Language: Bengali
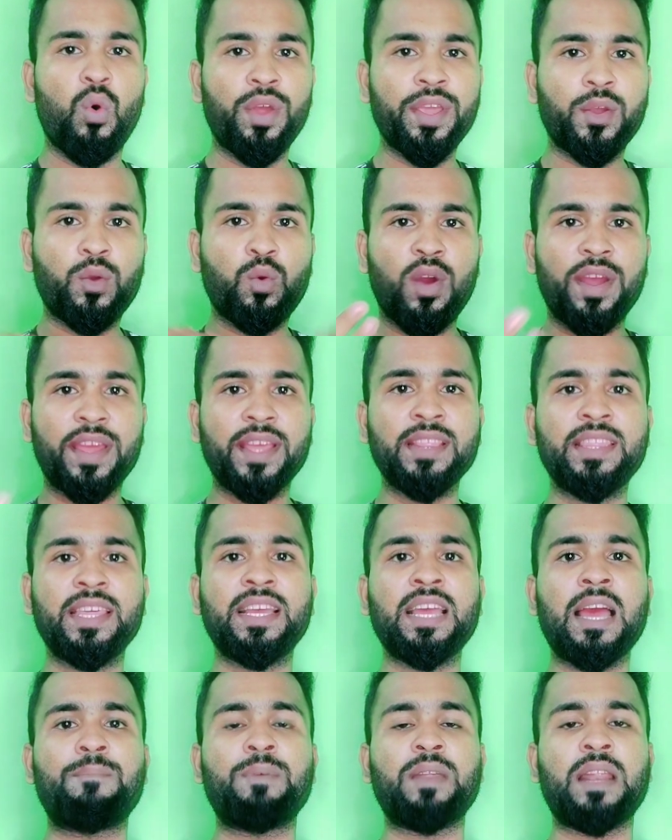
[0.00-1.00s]
ওই কয়েন
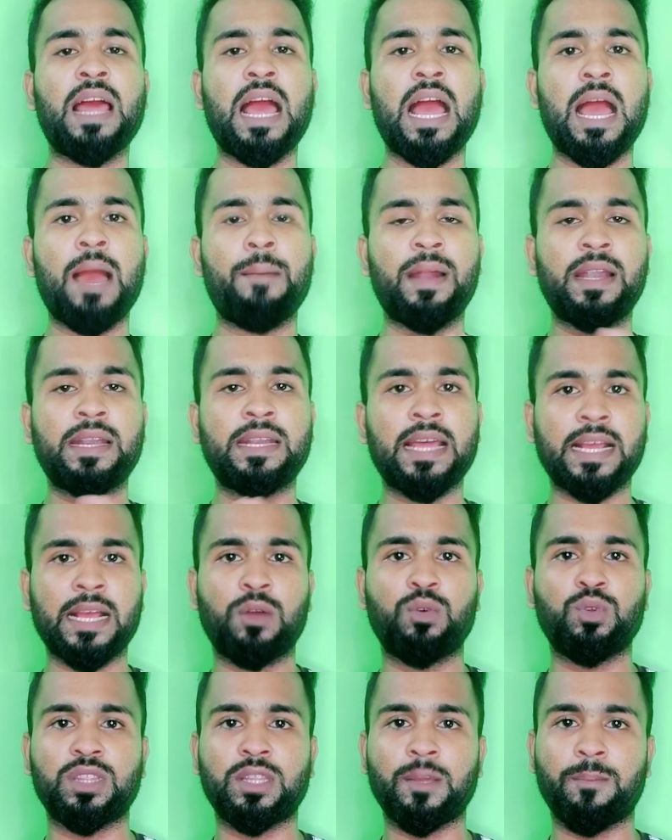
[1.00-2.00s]
থেকে আপনারা আবার টাকা
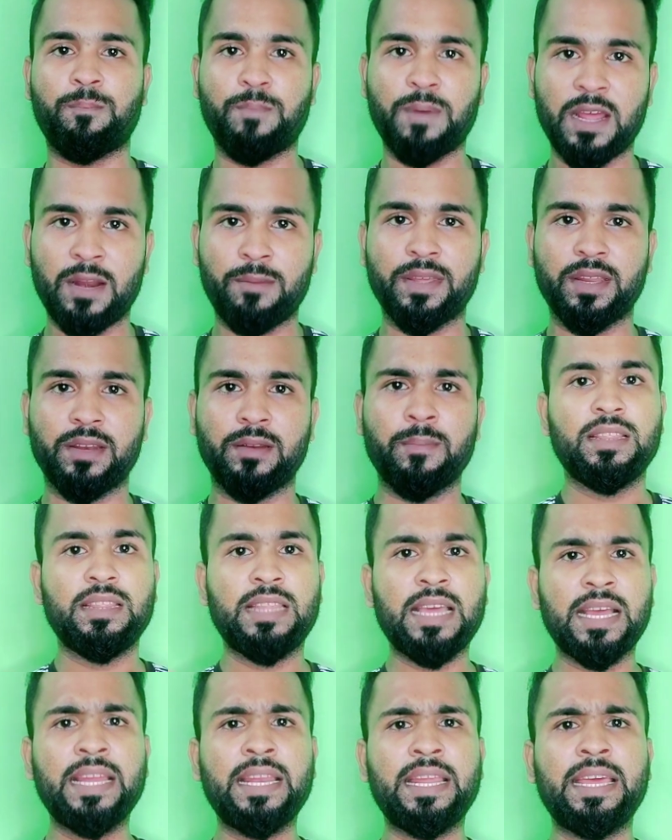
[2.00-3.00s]
করতে পারবেন
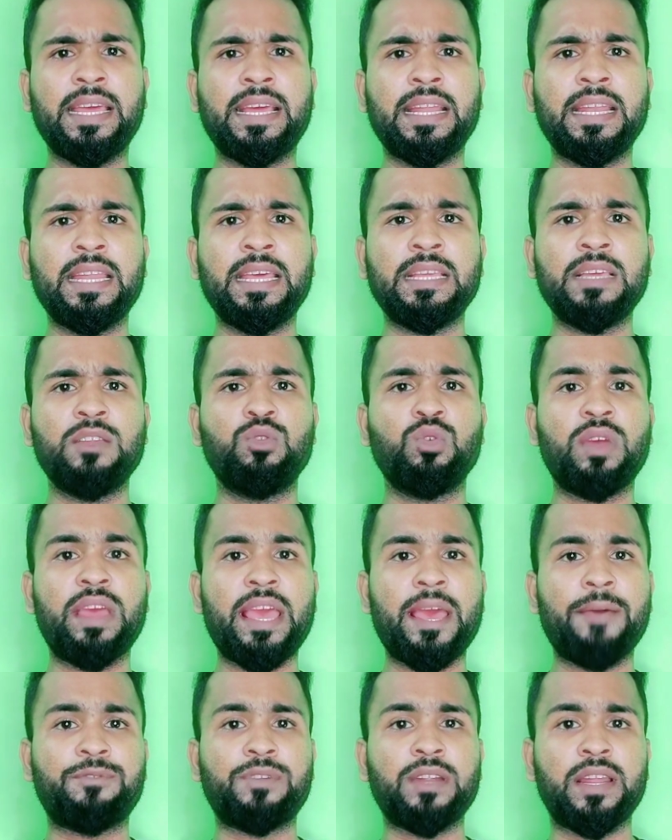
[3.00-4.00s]
দেখেন এখানে কিন্তু
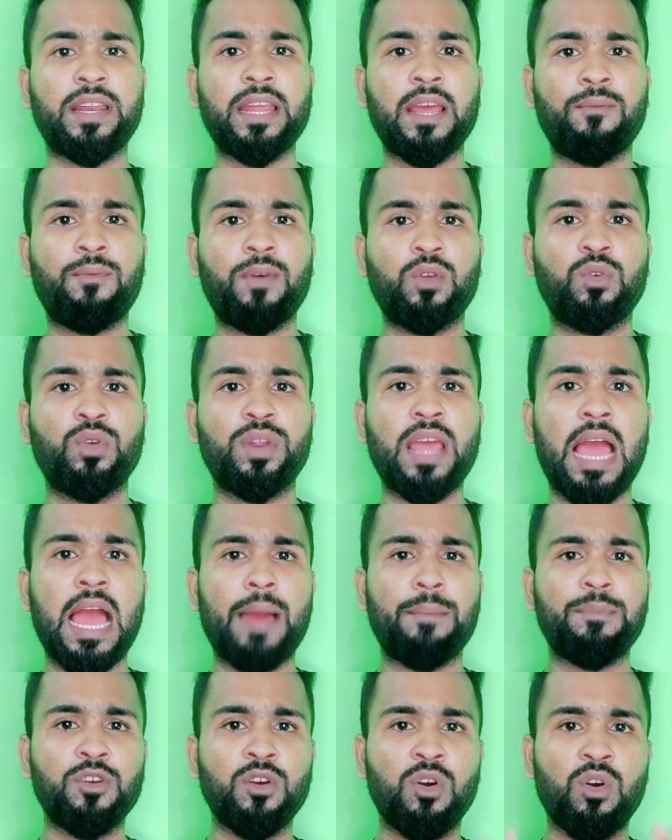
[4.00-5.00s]
অ্যাপটা রেফার করে
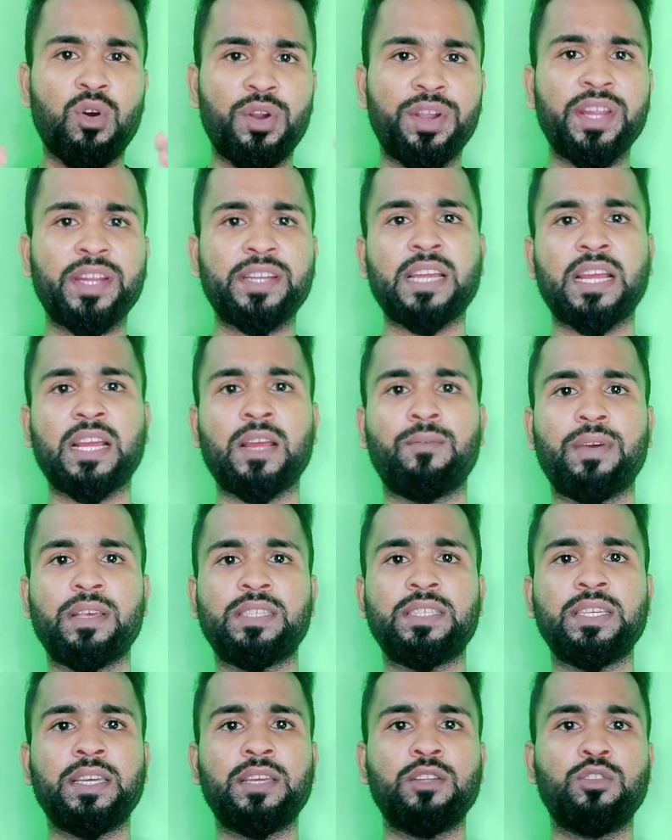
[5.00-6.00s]
আমিও অনেক টাকা
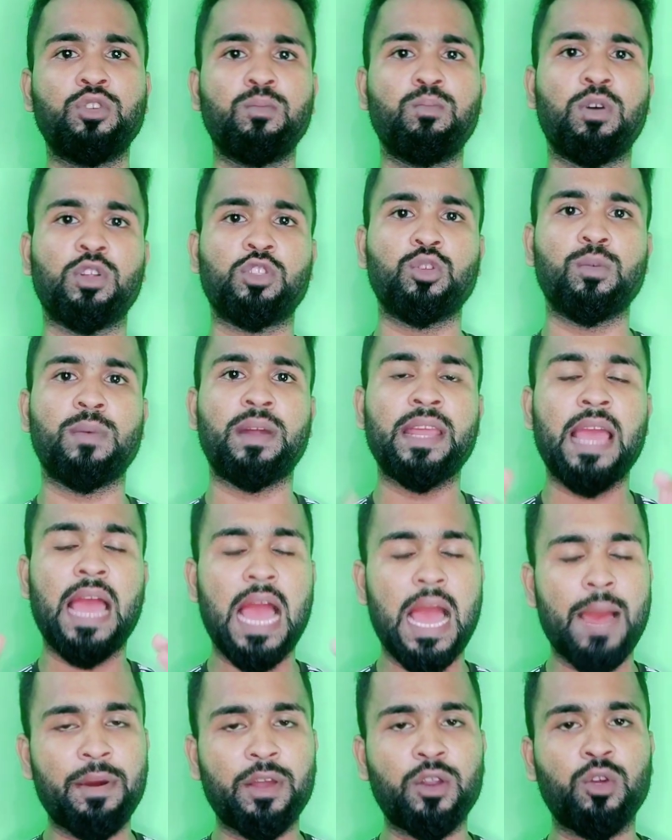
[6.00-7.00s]
পাইছি কিন্তু বর্তমানে
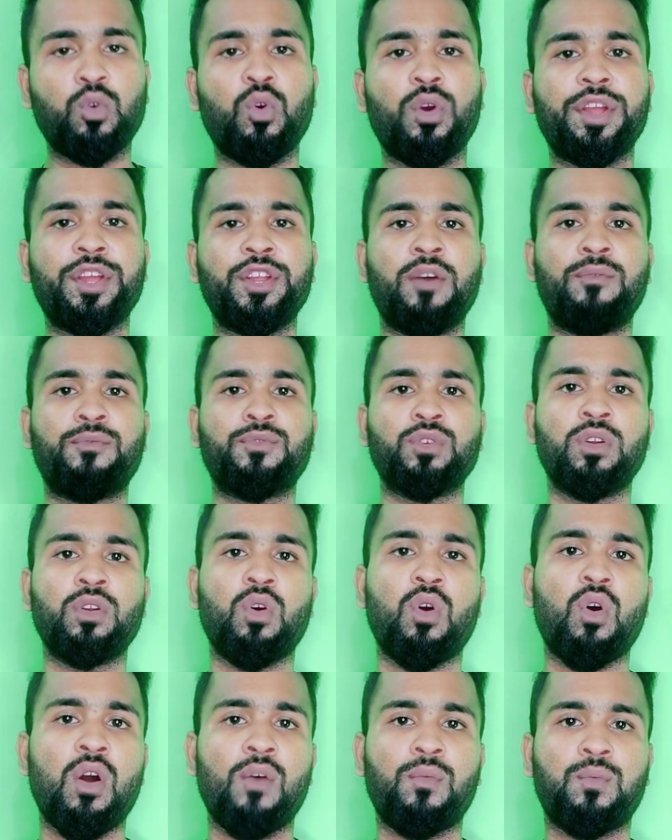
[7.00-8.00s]
আমারও কয়েন অপশন
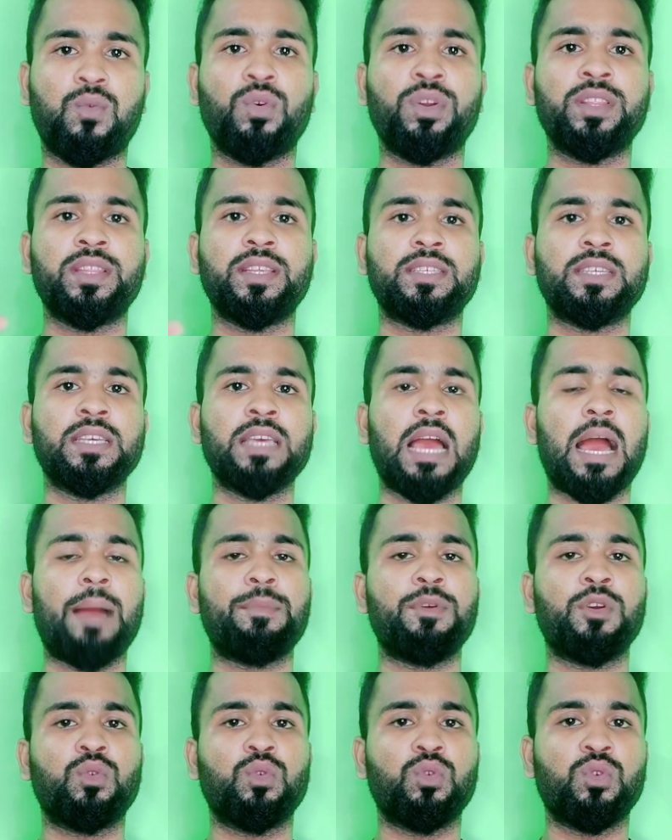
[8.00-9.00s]
অফ করে দিয়েছি
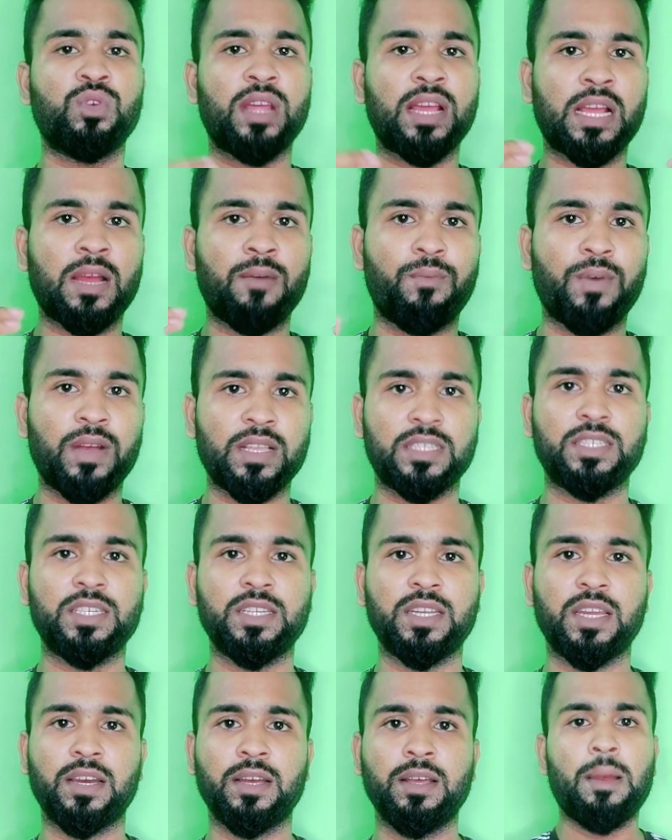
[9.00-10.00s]
আমি কোনো টাকা
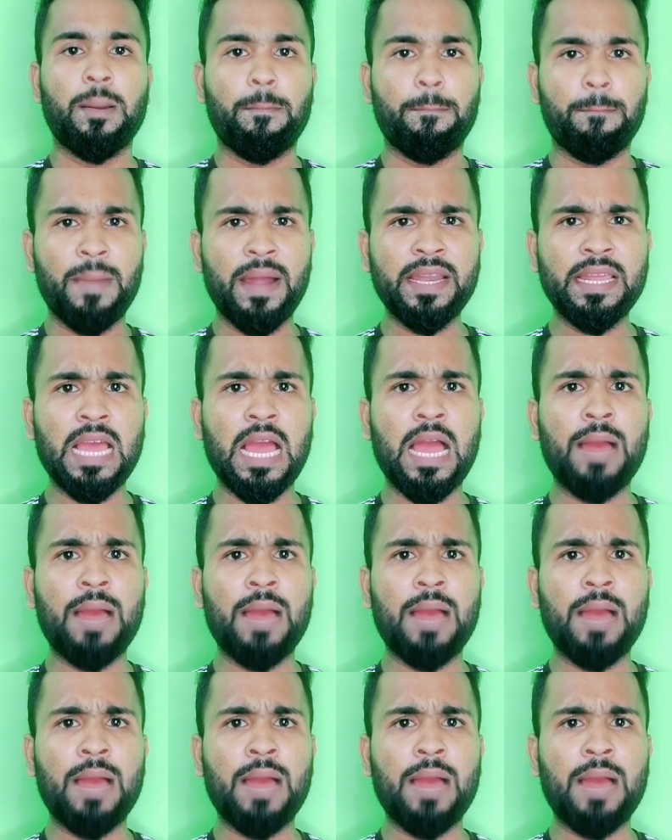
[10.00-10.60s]
পাচ্ছি না মানে